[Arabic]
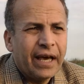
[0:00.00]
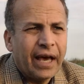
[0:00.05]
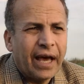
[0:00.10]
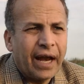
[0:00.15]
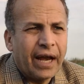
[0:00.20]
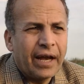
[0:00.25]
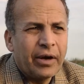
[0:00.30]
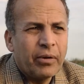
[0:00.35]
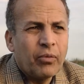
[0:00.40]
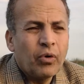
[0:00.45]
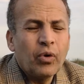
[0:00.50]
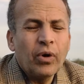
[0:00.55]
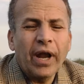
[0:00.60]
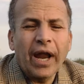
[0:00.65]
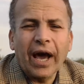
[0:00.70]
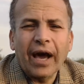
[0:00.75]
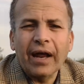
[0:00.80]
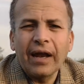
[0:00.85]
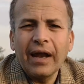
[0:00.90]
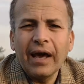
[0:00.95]
النمو
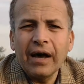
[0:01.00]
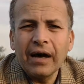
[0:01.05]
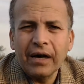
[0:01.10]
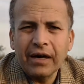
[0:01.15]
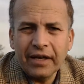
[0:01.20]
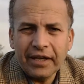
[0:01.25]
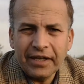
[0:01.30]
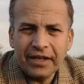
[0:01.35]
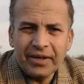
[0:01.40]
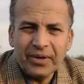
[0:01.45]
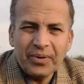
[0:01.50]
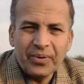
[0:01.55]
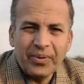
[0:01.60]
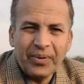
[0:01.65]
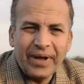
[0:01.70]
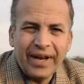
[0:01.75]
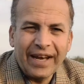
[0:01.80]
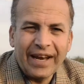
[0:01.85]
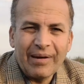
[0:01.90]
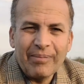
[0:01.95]
الأخلاقي
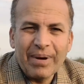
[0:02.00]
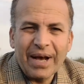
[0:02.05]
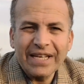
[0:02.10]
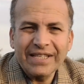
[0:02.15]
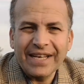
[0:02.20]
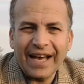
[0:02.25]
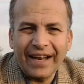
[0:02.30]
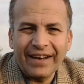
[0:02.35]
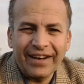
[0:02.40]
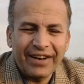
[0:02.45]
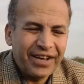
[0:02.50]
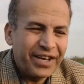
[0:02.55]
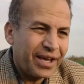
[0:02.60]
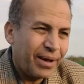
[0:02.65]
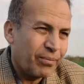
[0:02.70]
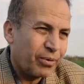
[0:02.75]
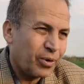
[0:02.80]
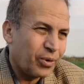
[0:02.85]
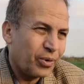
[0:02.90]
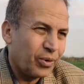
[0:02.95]
وأن البحث عن
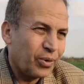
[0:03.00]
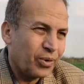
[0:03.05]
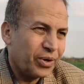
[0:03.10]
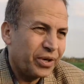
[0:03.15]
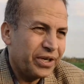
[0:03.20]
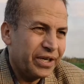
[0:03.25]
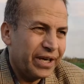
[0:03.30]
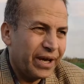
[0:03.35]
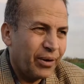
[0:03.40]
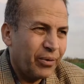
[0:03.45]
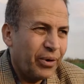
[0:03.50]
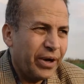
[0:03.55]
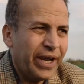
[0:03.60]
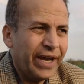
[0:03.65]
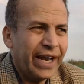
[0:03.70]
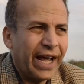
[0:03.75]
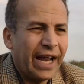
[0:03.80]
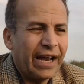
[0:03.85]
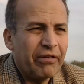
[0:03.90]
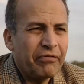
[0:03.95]
القيم الخلقية
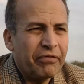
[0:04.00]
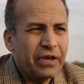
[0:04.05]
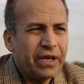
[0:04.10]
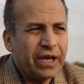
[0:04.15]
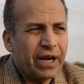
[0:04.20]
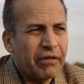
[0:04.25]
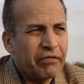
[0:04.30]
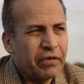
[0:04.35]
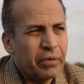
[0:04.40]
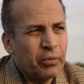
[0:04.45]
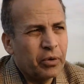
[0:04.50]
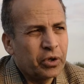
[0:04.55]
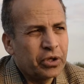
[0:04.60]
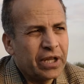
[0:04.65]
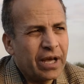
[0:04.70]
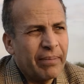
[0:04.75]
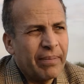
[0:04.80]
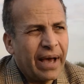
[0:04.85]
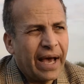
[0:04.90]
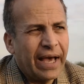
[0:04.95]
وإحنا على فكرة في
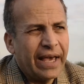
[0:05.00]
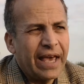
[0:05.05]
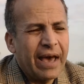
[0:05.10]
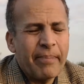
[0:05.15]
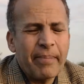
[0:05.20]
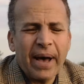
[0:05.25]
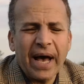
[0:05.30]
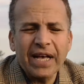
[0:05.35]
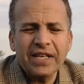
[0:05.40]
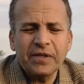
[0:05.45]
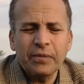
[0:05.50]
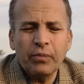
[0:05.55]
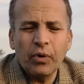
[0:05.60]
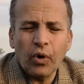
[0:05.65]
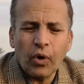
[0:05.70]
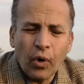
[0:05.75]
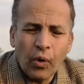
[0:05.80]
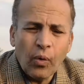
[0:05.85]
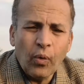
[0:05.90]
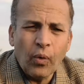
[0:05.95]
مجتمع يبحث
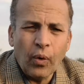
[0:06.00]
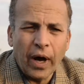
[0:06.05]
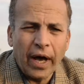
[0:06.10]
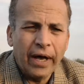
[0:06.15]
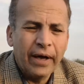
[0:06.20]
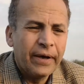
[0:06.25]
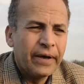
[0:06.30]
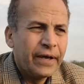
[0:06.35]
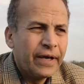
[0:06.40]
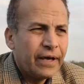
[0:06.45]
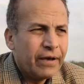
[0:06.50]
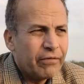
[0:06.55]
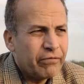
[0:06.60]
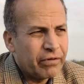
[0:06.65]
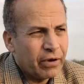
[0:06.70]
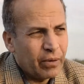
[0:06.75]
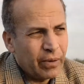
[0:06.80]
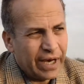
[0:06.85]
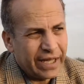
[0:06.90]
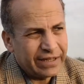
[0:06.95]
بقوة
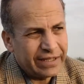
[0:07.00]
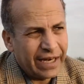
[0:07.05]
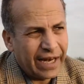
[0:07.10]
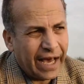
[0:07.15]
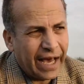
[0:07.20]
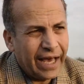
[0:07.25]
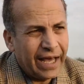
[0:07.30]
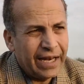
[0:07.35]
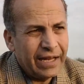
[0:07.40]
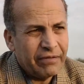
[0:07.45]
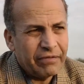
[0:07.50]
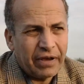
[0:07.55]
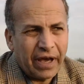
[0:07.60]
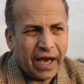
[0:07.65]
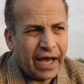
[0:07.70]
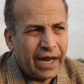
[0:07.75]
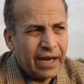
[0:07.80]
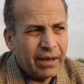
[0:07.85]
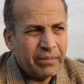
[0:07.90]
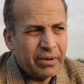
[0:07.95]
في الوقت الحالي في
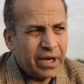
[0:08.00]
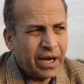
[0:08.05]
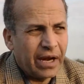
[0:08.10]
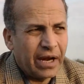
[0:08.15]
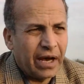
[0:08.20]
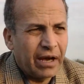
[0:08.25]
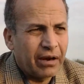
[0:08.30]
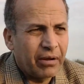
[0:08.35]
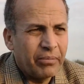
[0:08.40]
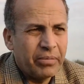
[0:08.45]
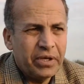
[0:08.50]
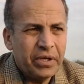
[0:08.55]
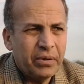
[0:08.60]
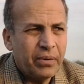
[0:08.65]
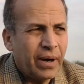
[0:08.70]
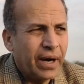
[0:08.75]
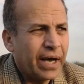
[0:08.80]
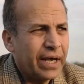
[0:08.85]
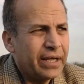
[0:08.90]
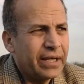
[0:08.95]
عالمنا العربي
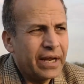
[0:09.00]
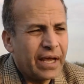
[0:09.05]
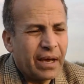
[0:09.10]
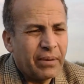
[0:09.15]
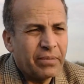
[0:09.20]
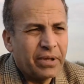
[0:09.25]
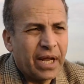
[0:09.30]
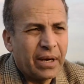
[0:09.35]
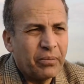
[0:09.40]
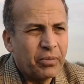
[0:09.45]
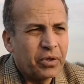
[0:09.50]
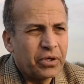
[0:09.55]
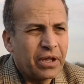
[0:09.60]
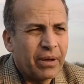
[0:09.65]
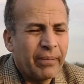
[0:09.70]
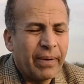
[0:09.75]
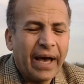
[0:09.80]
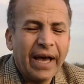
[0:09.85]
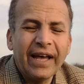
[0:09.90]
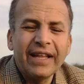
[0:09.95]
وغيرها من
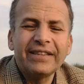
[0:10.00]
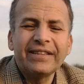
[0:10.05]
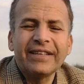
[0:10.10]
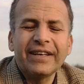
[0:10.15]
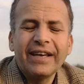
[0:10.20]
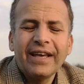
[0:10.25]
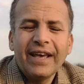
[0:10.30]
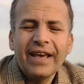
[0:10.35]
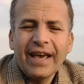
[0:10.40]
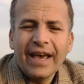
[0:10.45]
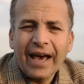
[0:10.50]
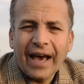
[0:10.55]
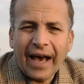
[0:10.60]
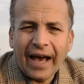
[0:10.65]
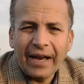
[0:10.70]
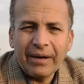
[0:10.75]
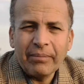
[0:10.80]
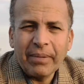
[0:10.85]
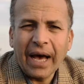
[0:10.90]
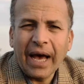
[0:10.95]
المجتمعات
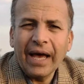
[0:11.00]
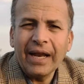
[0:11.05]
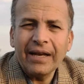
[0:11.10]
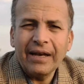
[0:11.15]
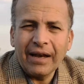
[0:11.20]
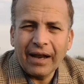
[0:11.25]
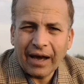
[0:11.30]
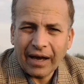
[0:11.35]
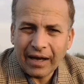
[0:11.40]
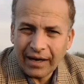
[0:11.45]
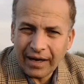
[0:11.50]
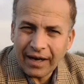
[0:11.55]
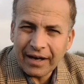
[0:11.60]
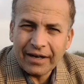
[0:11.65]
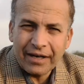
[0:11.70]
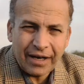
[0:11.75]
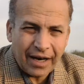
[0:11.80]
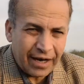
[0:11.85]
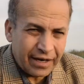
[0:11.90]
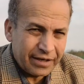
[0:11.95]
عن معاني
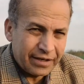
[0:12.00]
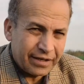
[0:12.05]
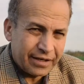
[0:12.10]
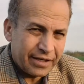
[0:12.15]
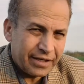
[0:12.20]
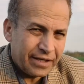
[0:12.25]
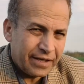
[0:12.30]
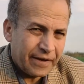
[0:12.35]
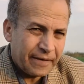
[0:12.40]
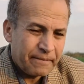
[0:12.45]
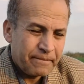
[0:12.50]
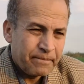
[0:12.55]
الأخلاق الحقيقية